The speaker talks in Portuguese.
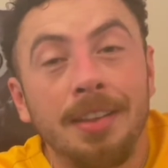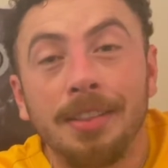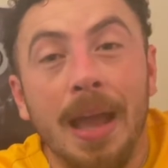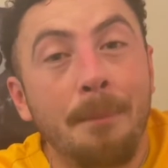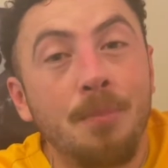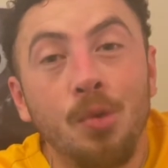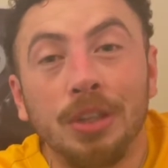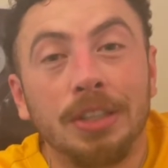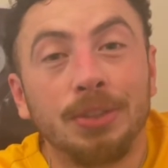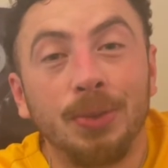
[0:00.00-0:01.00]
Tá
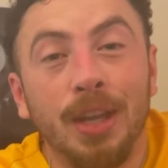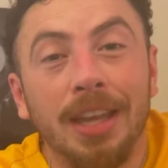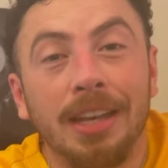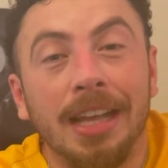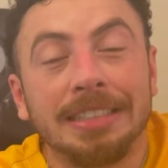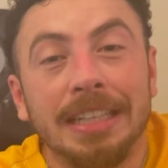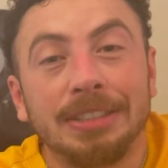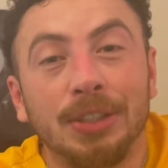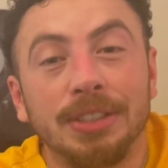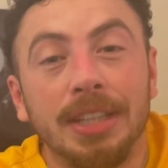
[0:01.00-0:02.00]
muita zoeira nas
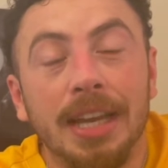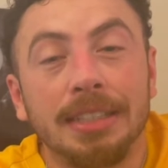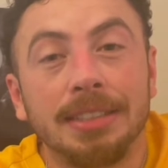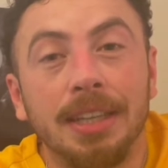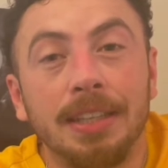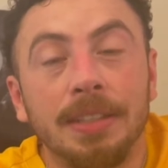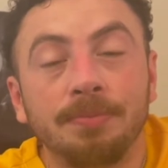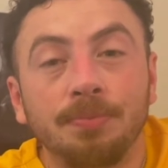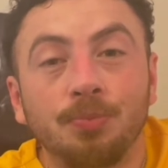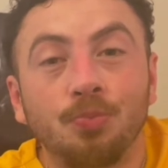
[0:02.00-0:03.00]
redes sociais aí.
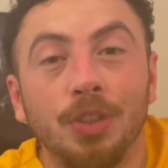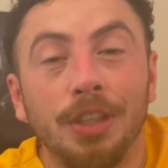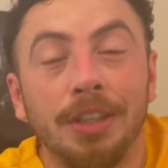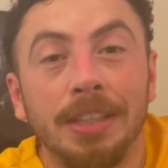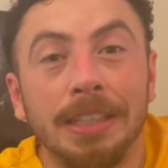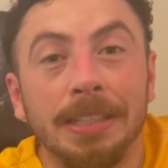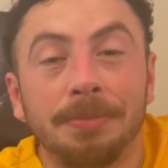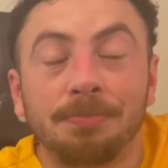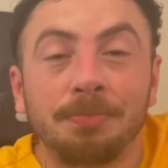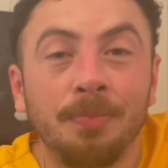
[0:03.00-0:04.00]
E
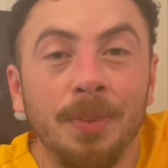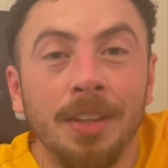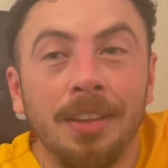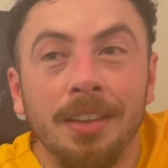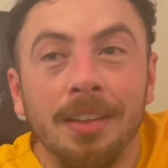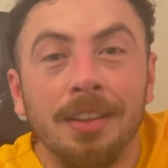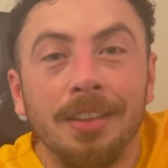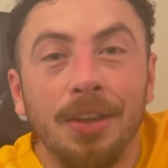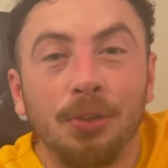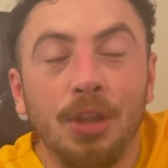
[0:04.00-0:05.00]

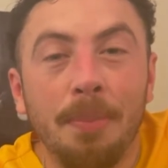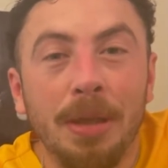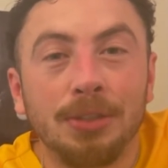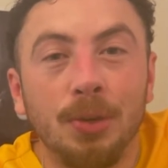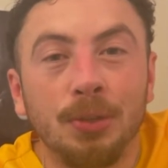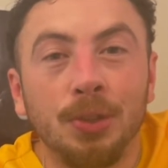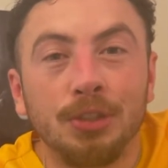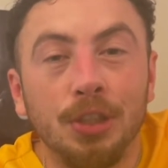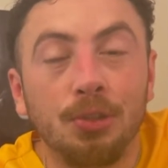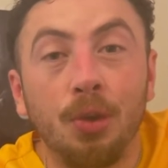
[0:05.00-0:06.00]
eu também sou um
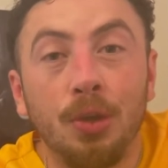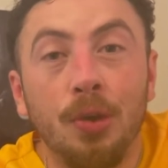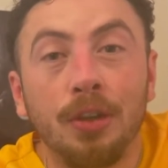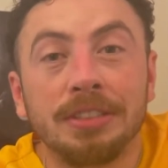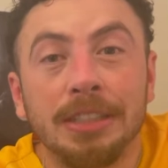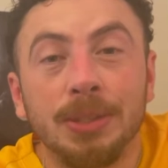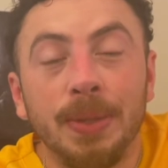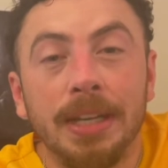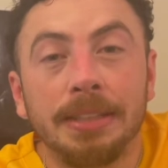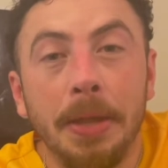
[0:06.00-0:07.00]
torcedor e gosto da
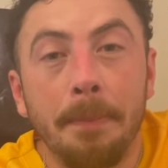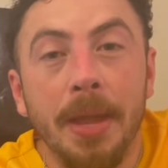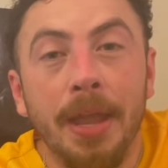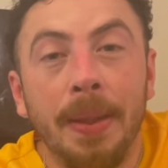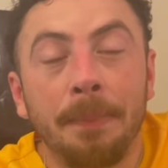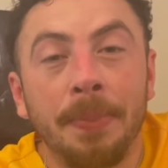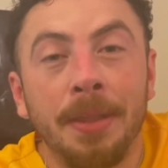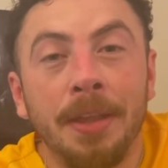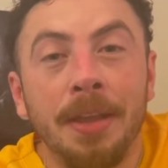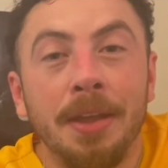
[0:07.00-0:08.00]
zoeira também.
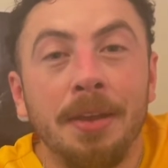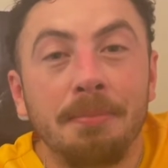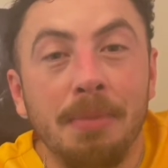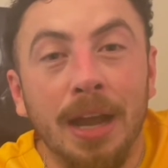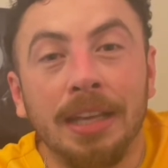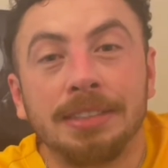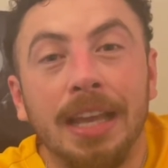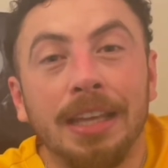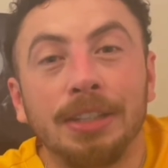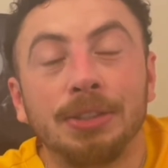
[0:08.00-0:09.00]
Mas
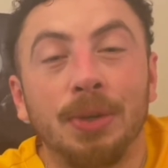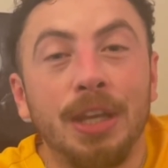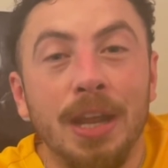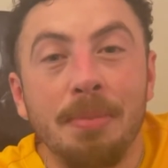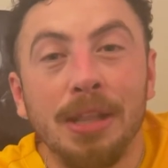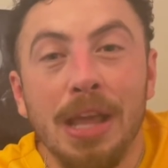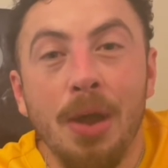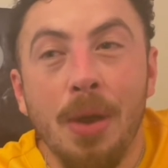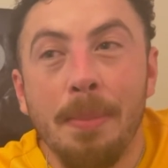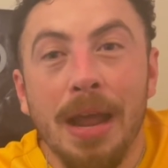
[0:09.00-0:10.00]
é isso, eu queria mandar
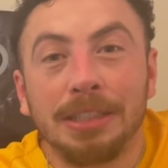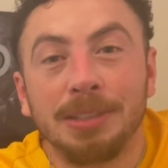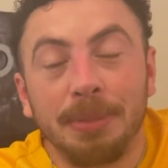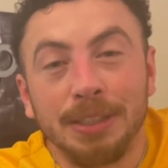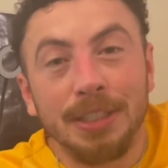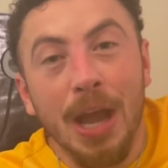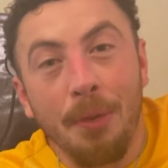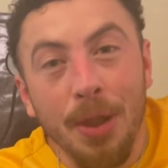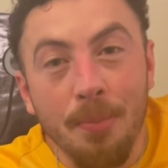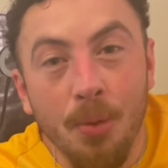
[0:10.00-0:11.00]
um abraço
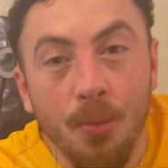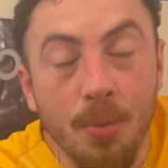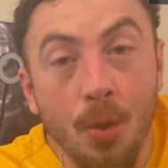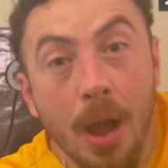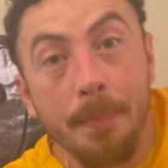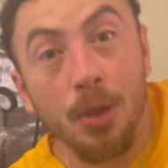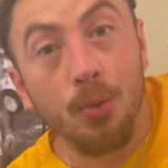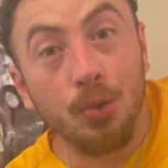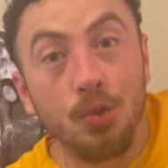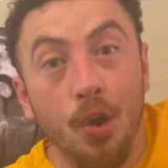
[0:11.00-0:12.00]
especial aí pro meu
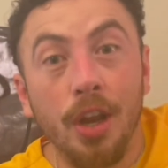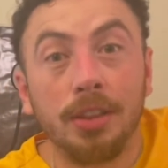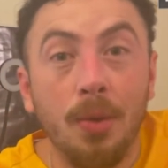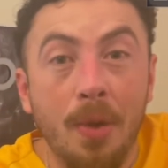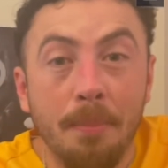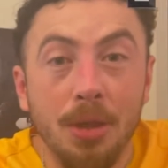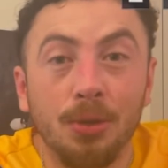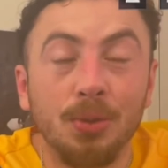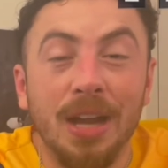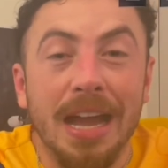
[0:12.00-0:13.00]
amigo Jonathan, um amigo
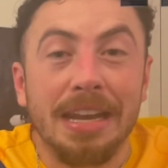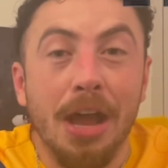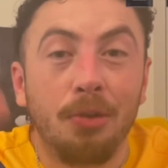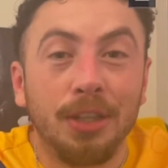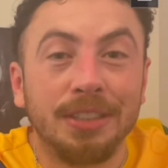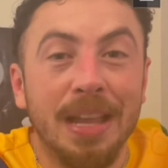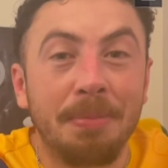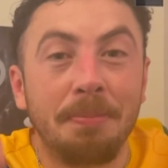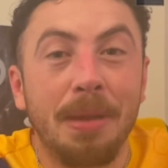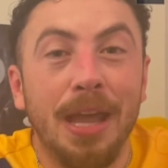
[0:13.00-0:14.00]
do canal que
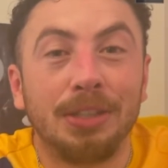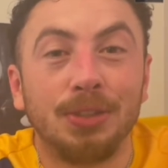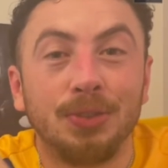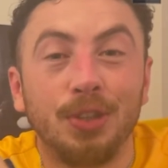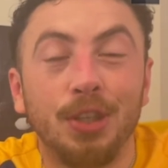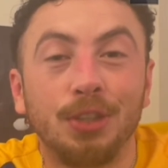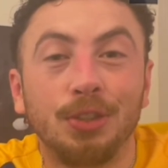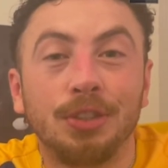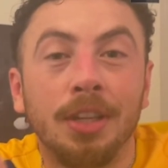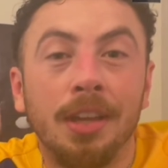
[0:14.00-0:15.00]
sempre pede os
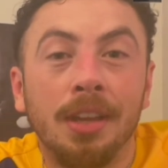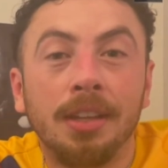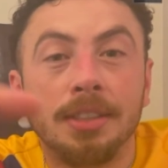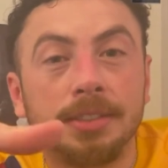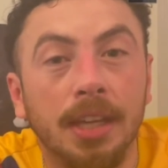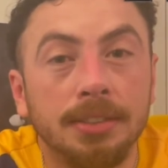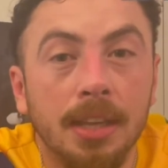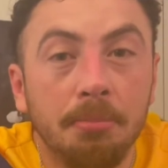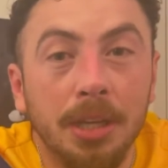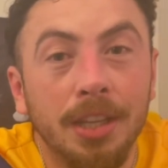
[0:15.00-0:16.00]
vídeos.
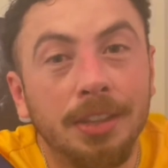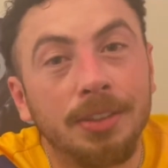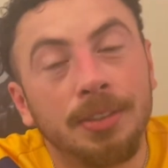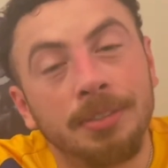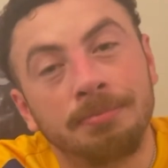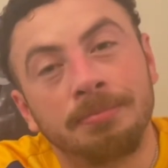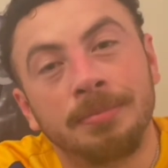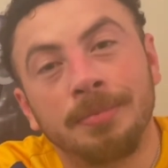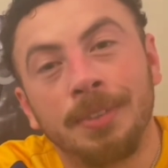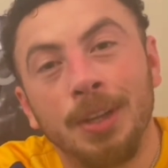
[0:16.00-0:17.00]
César Brito,
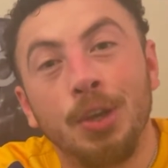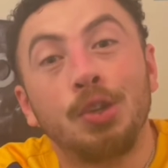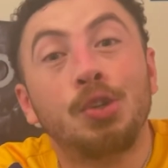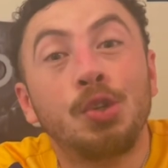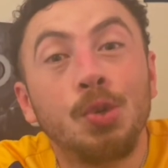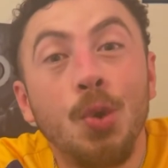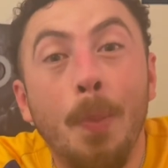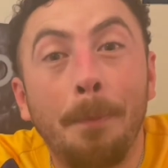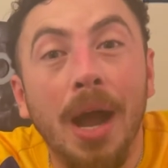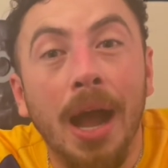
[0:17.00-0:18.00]

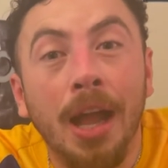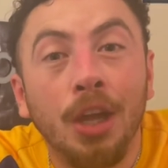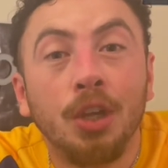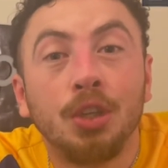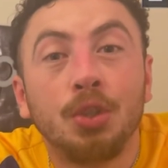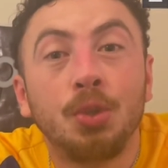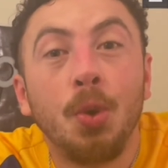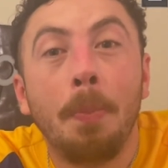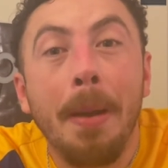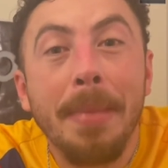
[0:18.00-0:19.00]
chupa,
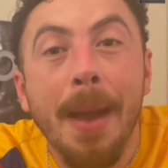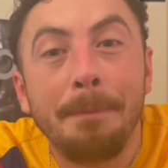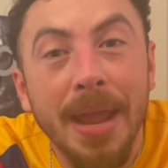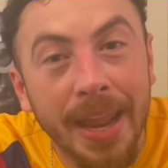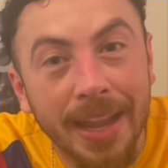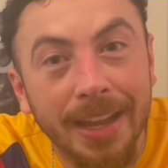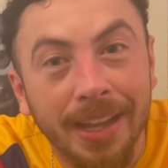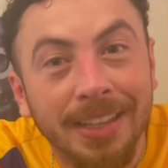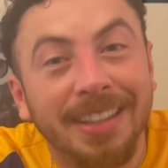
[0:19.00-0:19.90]
chupa minha benga.